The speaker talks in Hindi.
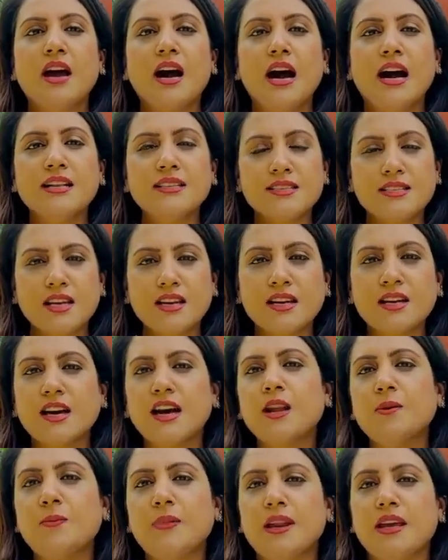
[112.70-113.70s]
आज
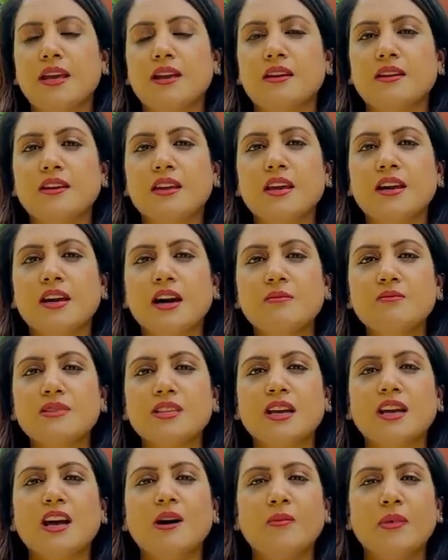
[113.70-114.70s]
संकल्प लें कि कम
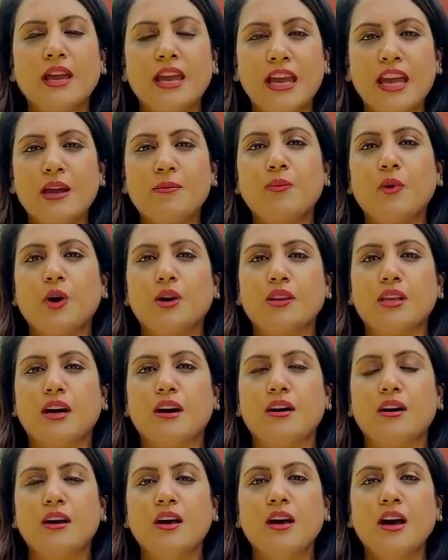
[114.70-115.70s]
से कम एक पौधा
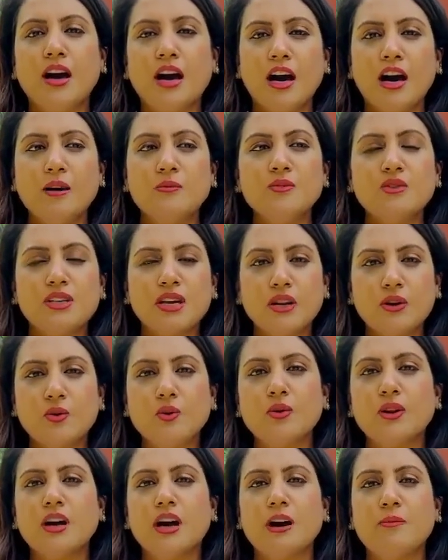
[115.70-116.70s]
हम
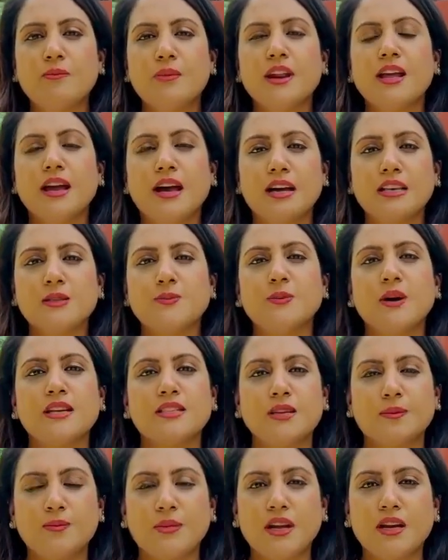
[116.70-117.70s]
ज़रूर अपने आसपास
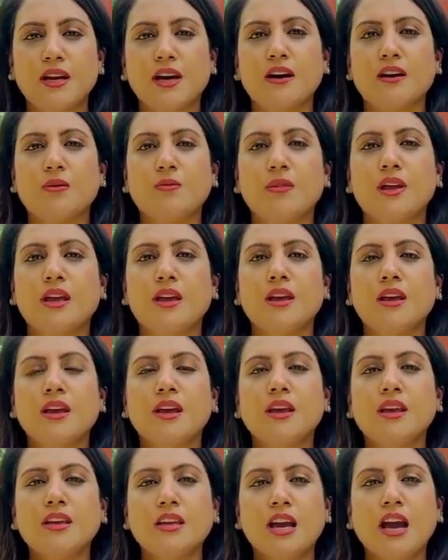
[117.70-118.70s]
अपने घर में
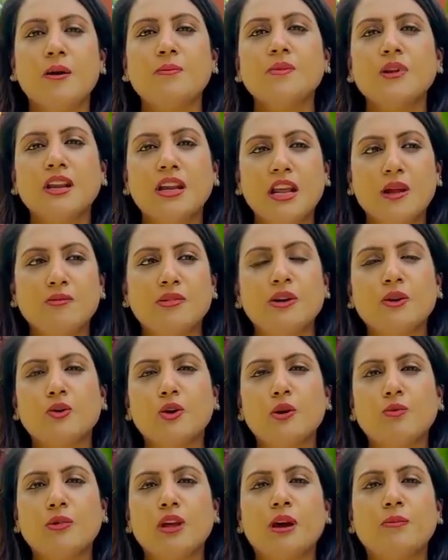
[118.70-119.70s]
या अपने
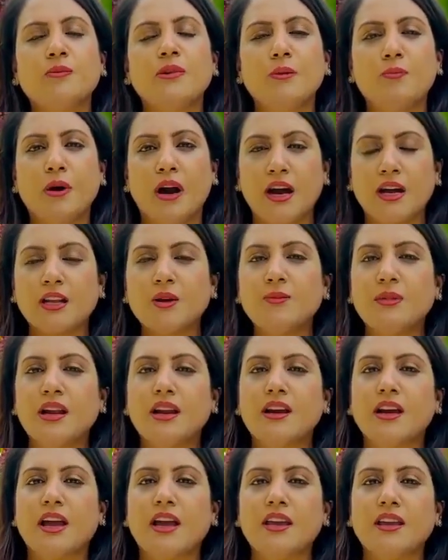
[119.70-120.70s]
नेबरहुड में अपने पार्क में
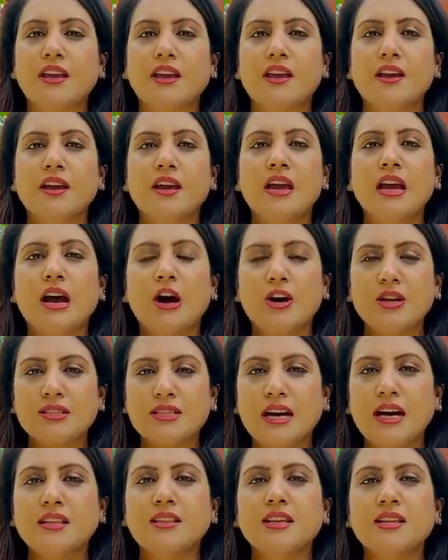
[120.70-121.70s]
लगाएंगे और
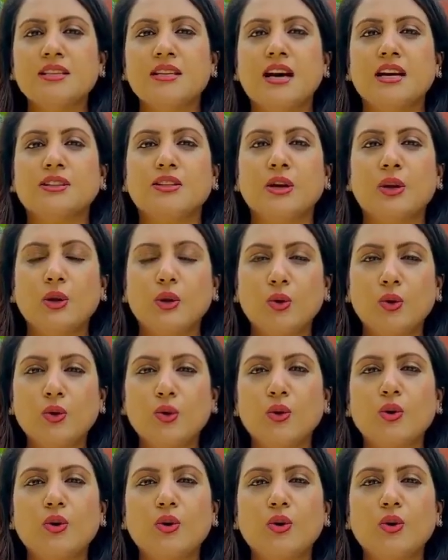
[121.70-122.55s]
साथ ही साथ लोगों